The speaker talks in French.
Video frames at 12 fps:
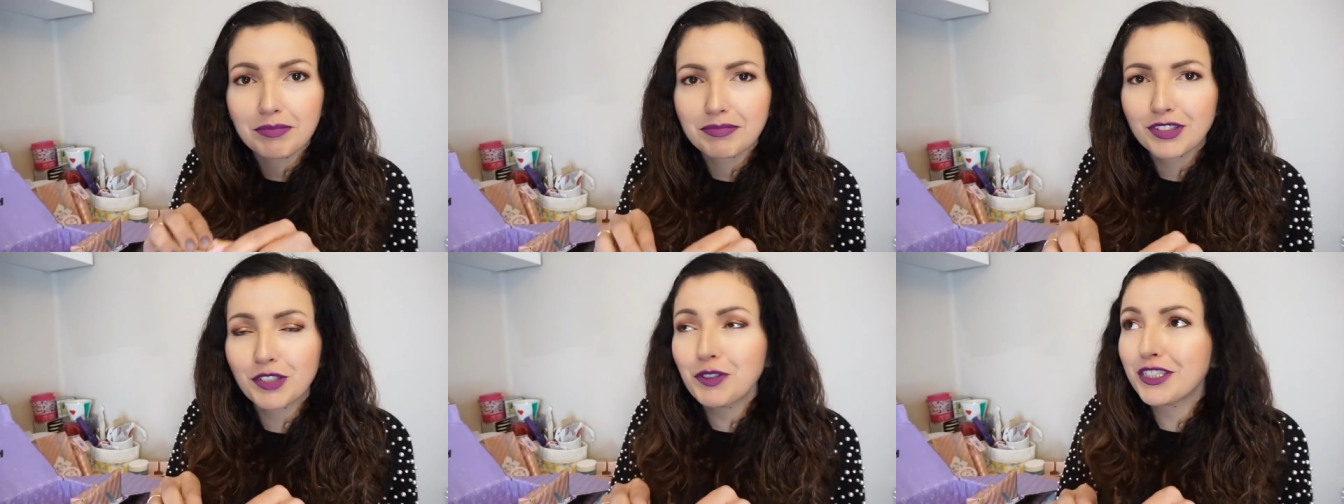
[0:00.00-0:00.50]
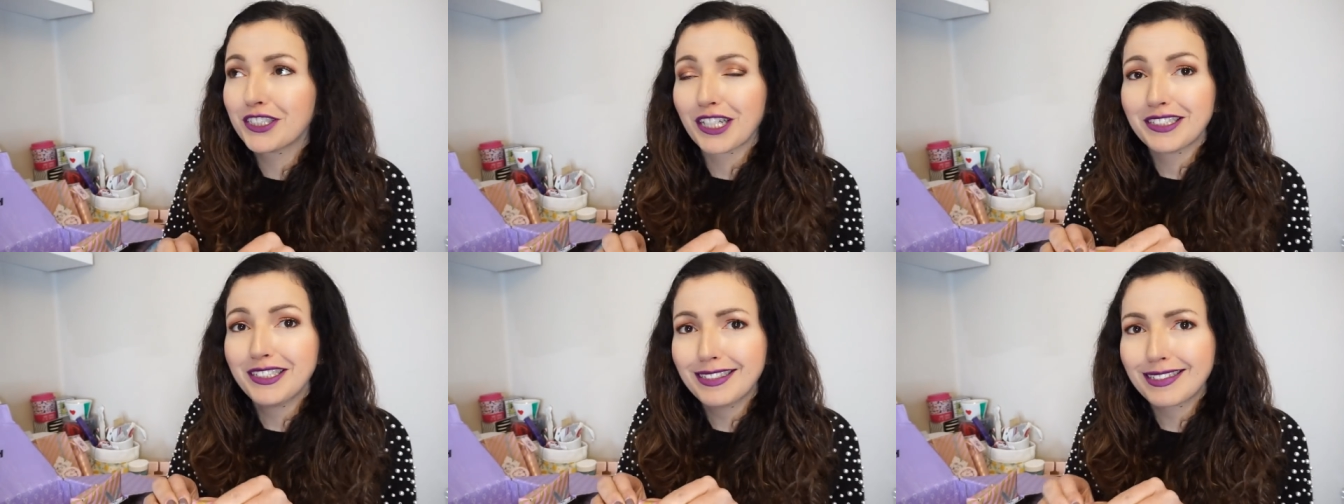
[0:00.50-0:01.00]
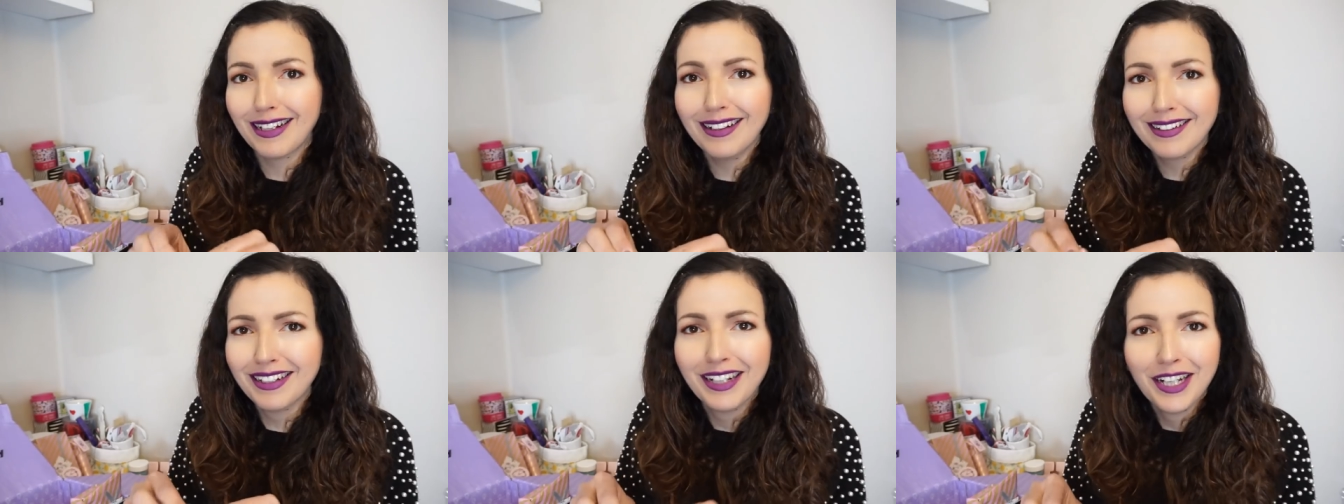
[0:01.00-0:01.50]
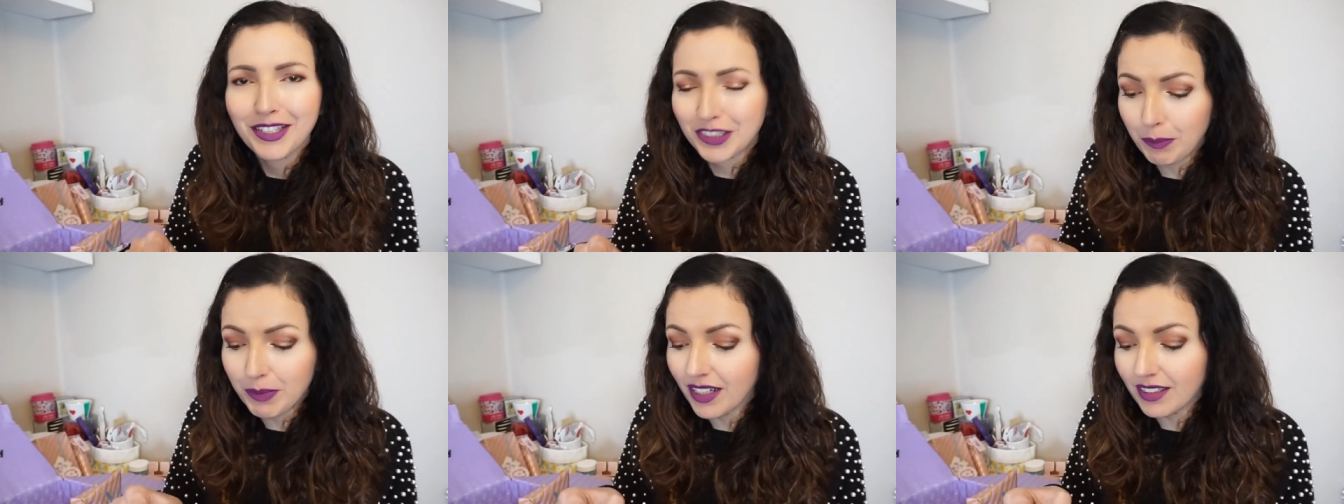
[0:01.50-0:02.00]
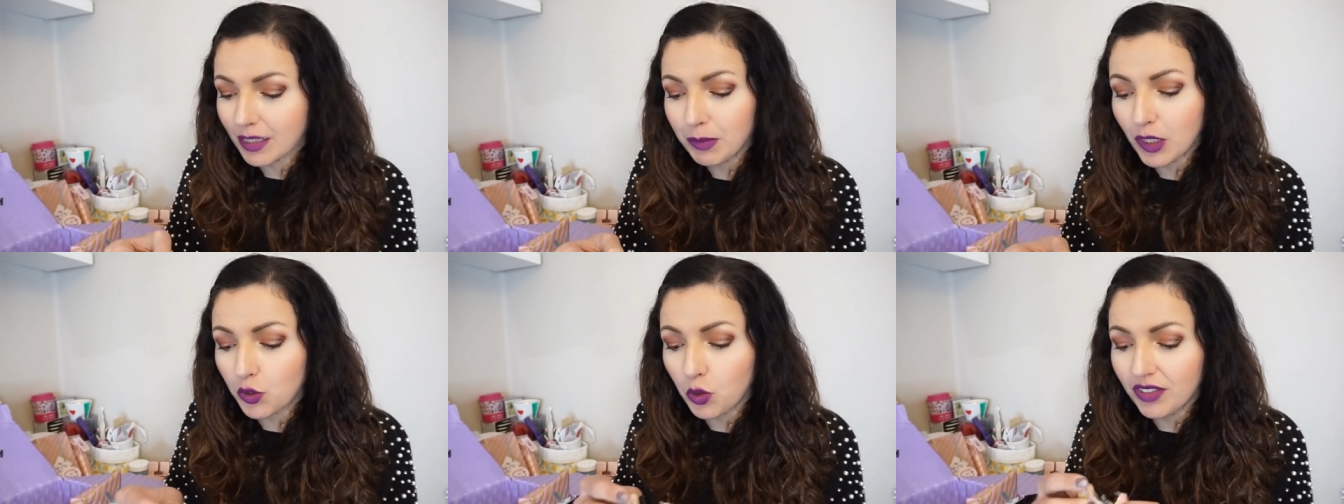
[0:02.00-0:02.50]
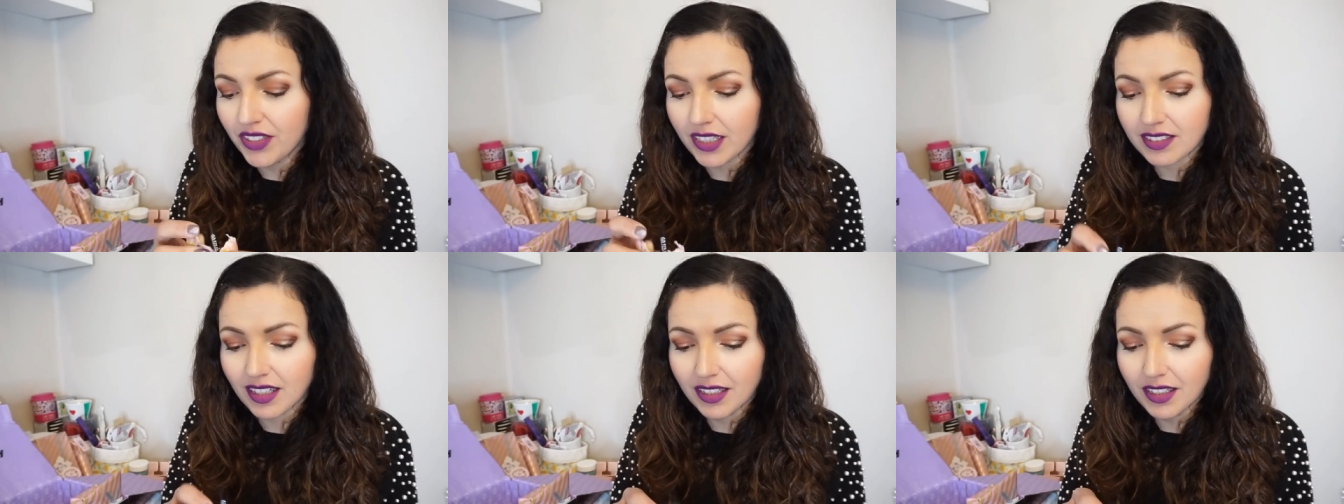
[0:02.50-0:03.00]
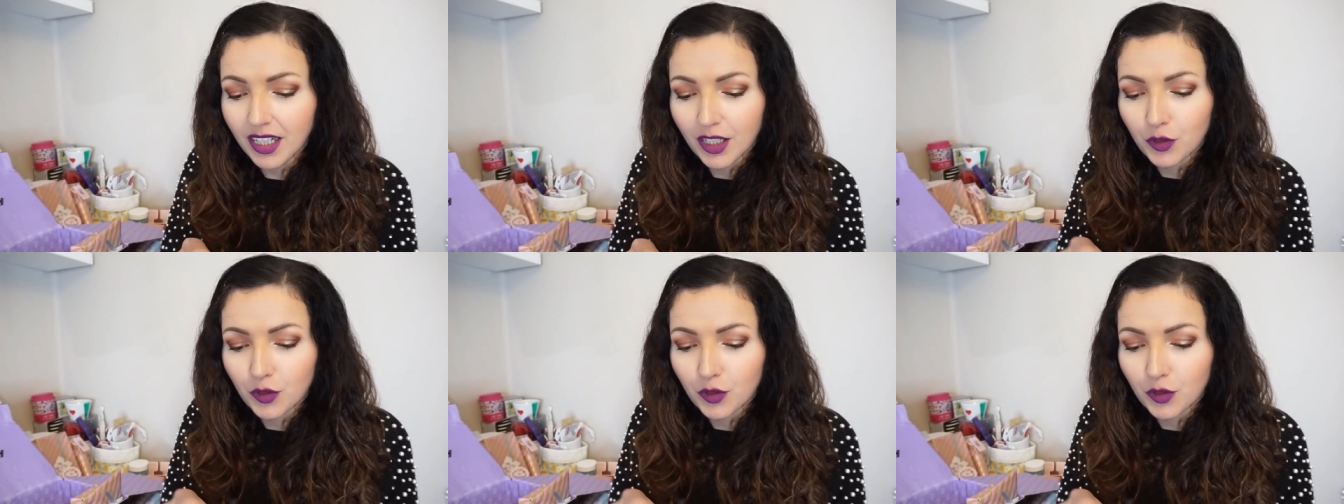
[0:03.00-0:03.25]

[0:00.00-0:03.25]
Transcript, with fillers: C'est quoi ces indices là C'est bien, c'est bien du Olivia ça. Hein.